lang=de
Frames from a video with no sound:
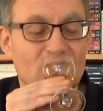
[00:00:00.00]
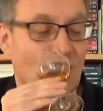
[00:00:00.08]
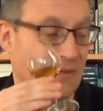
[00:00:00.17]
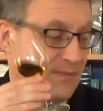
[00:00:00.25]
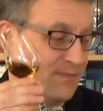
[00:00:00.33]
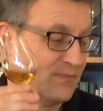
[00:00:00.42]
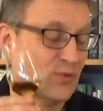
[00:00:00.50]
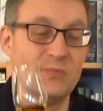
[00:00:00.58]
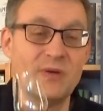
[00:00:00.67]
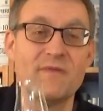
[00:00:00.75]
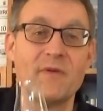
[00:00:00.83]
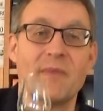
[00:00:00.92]
Tja,
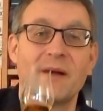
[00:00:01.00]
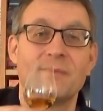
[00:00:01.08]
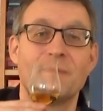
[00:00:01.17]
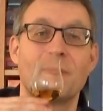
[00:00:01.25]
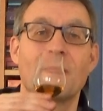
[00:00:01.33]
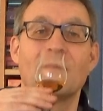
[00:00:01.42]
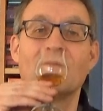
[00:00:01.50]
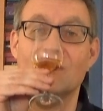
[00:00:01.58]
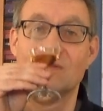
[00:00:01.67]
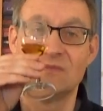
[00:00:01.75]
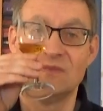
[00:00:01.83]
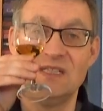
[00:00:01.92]
probieren wir mal.
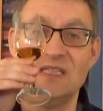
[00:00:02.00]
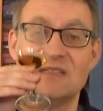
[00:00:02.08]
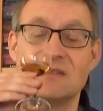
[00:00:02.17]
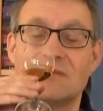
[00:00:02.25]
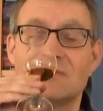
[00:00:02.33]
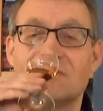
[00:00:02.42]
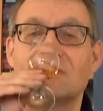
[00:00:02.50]
Neat.